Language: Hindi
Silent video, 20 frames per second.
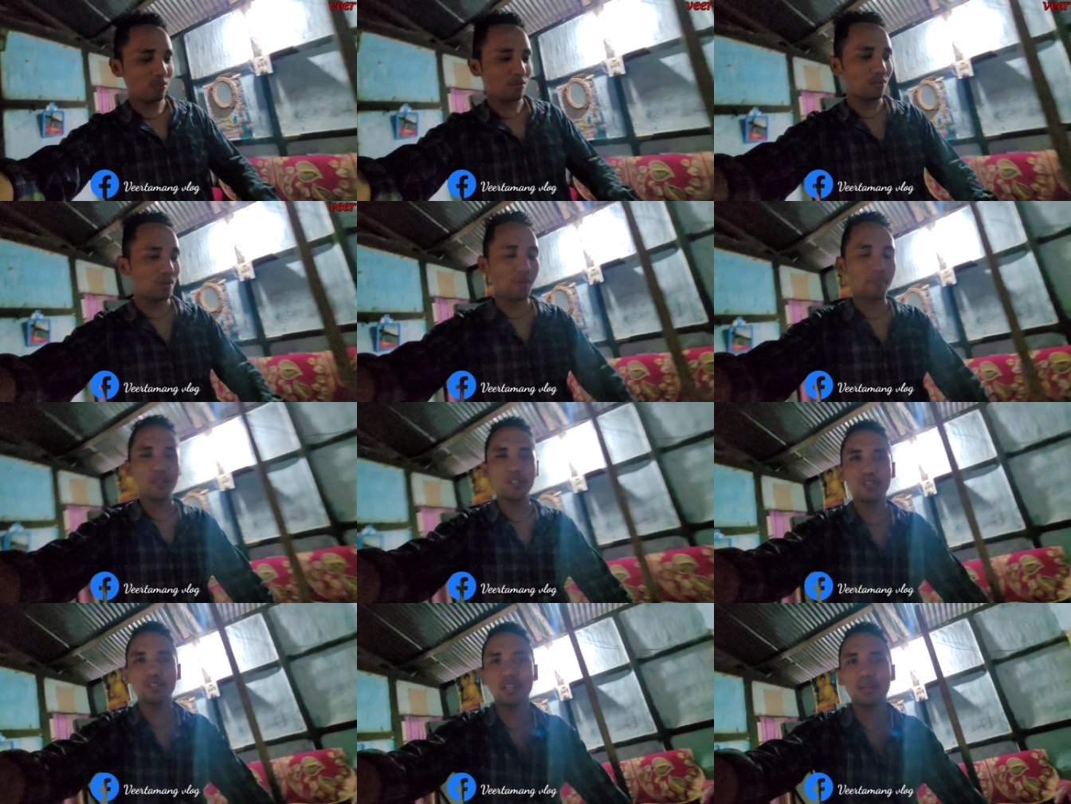तो
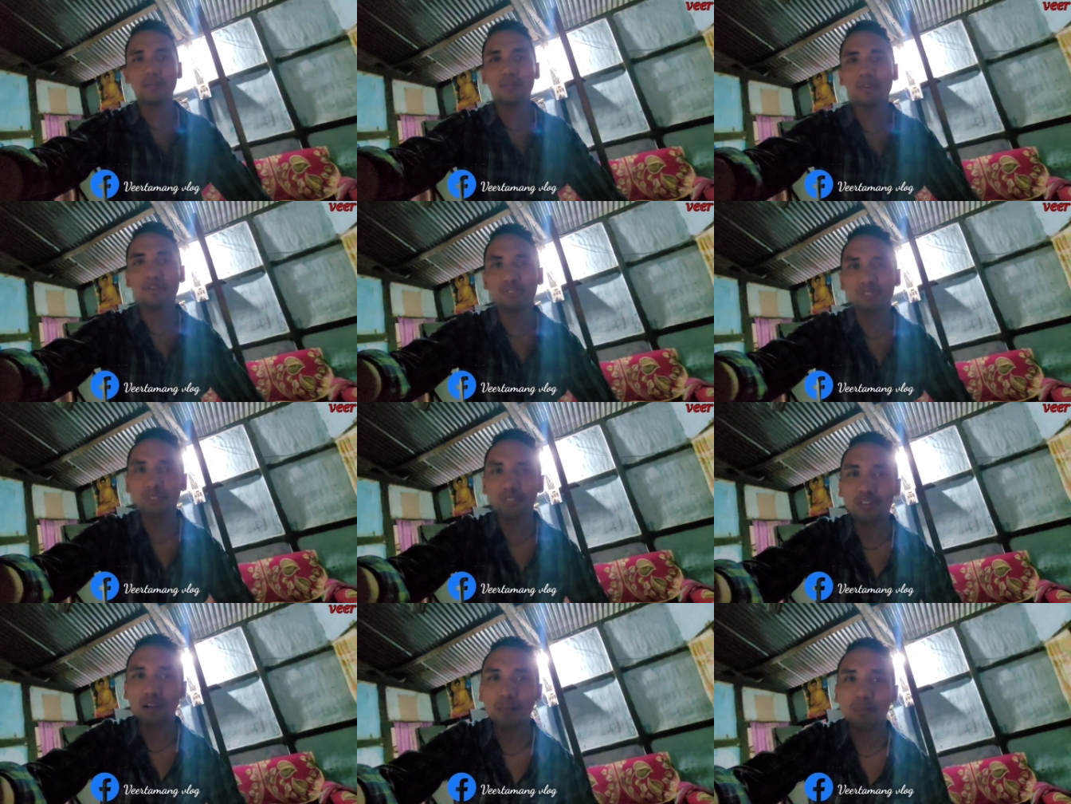अभी जो है मैं
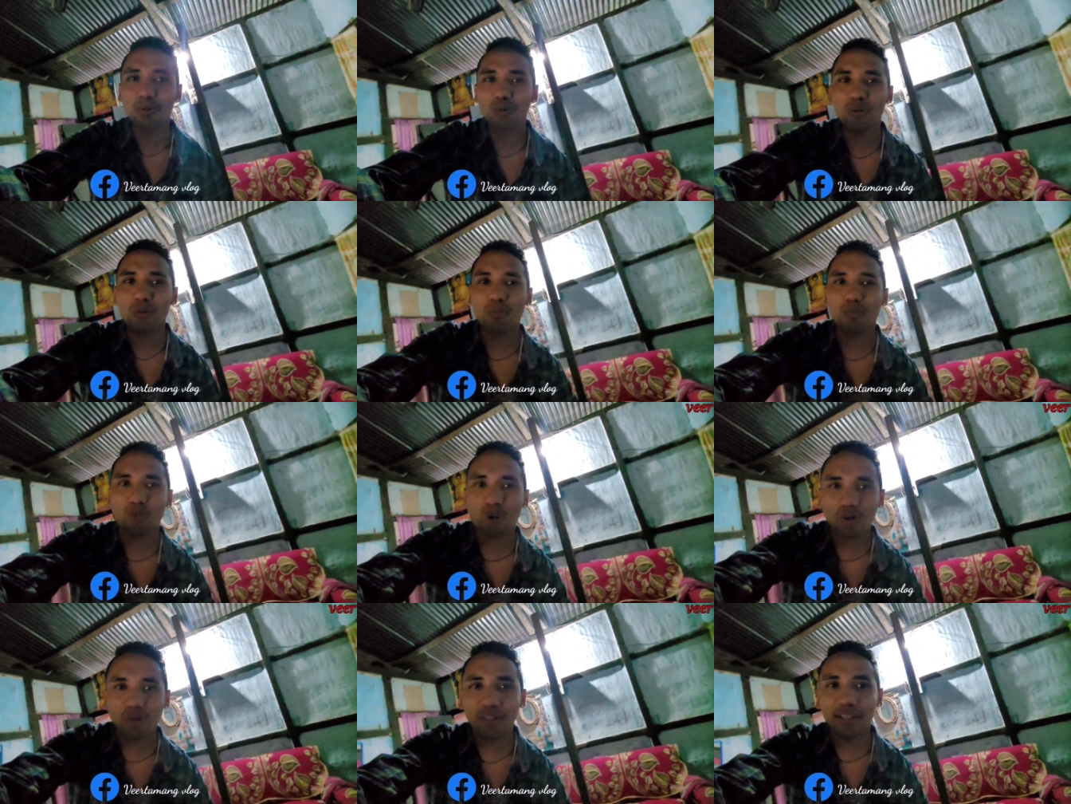कंटिन्यू आप लोगों
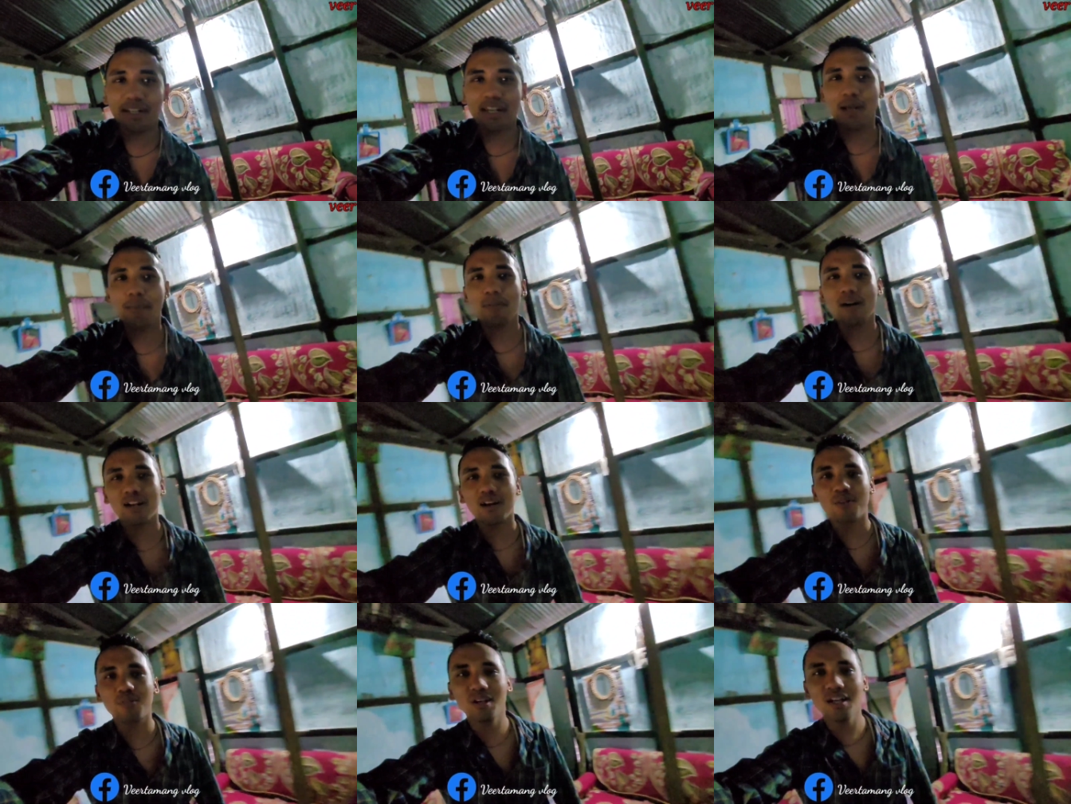को ब्लॉग दे नहीं
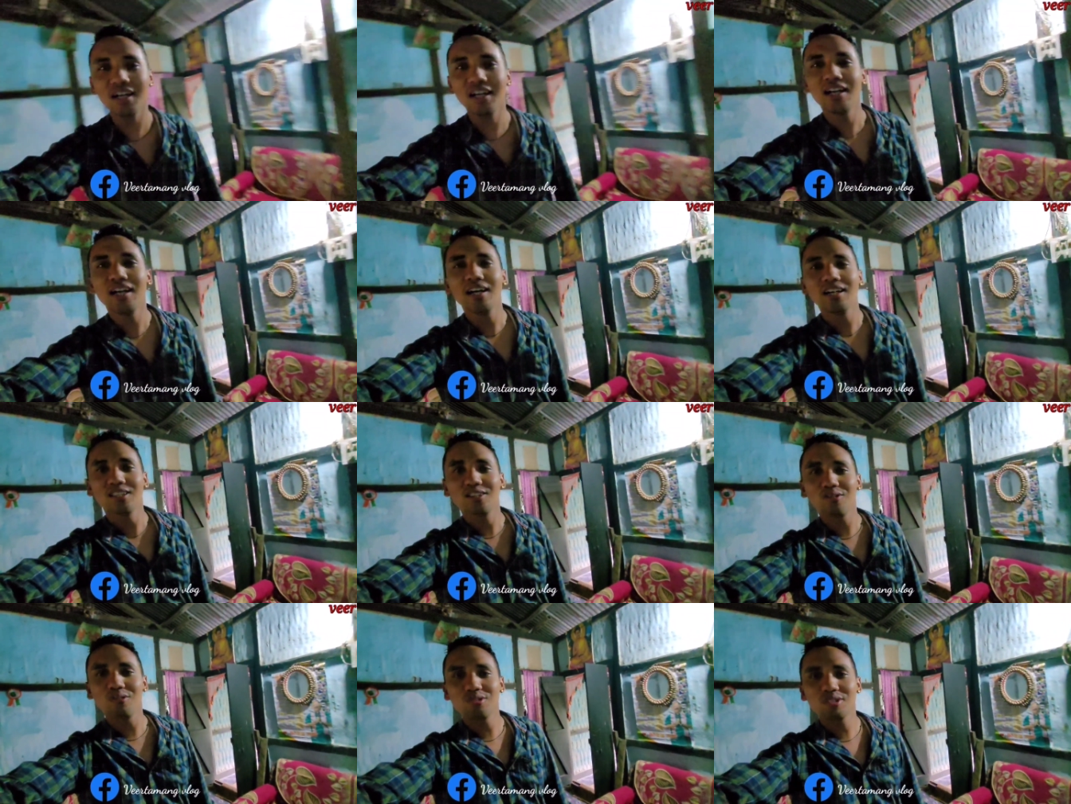पा रहा हूँ ना
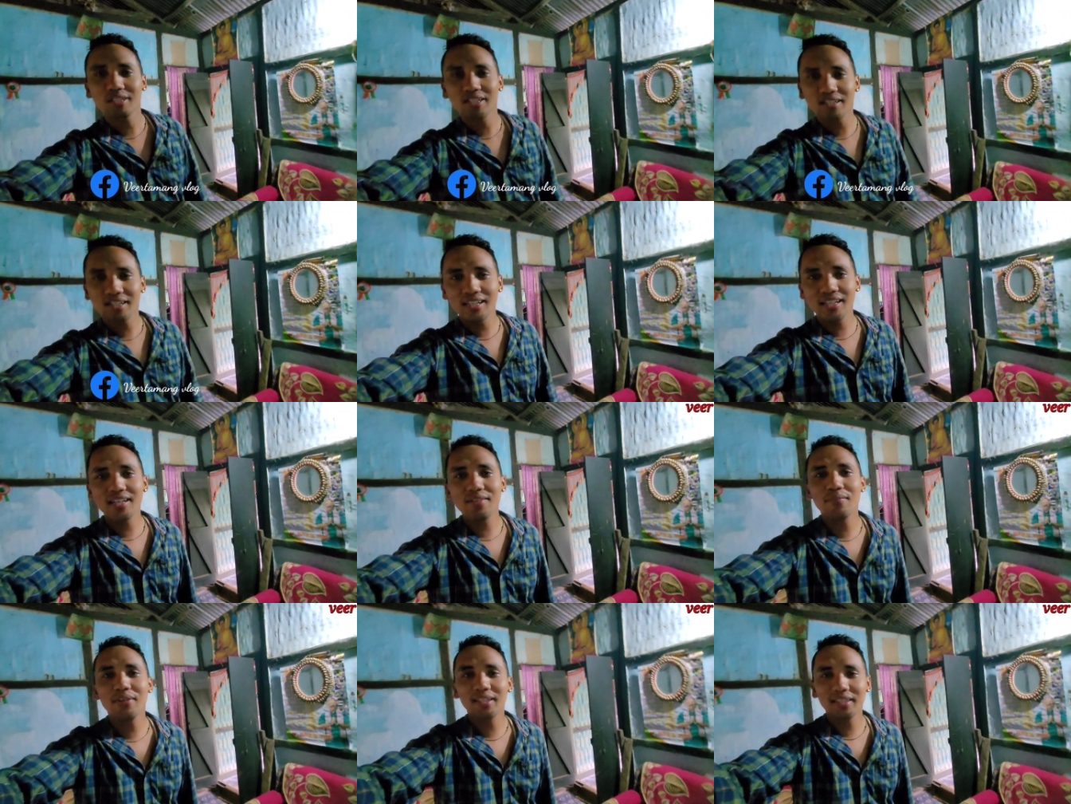तो उसके
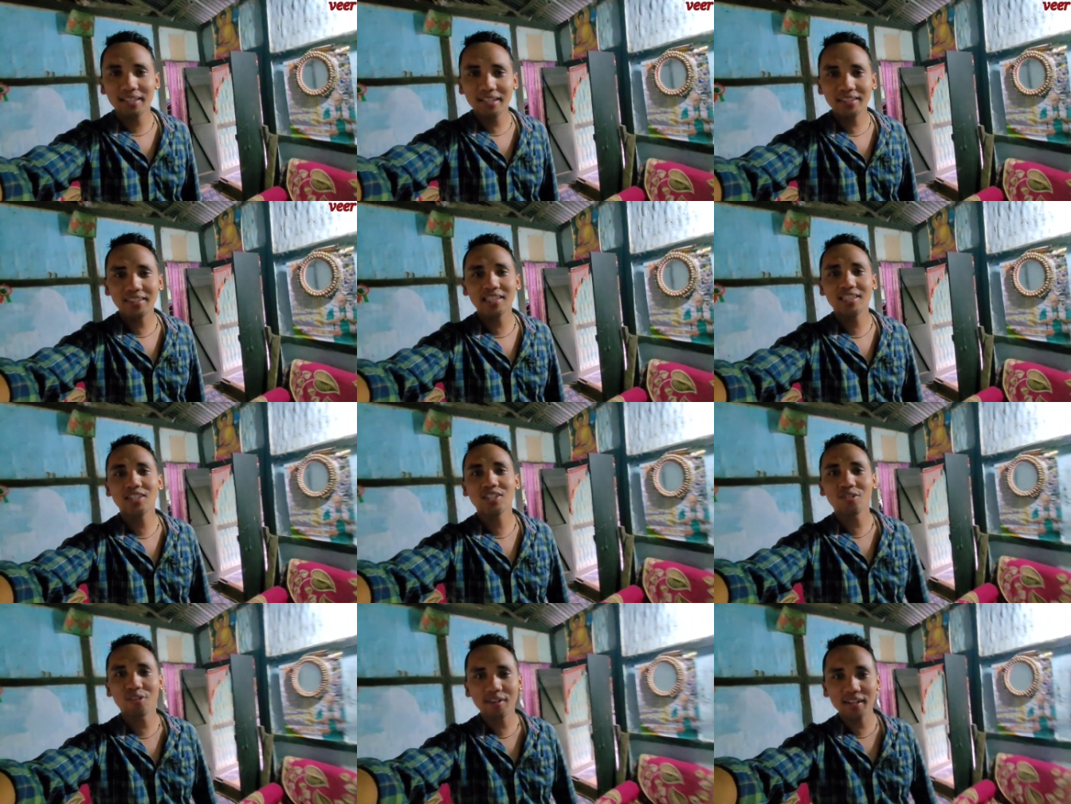लिए मैं दिल
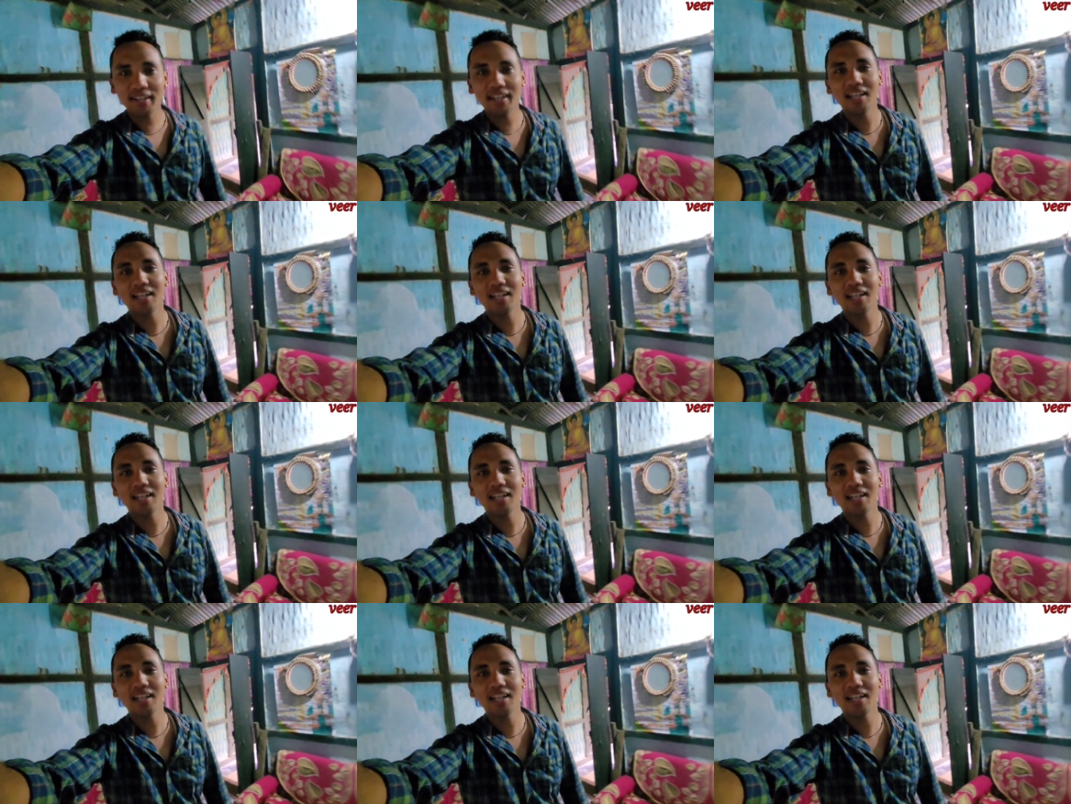से सॉरी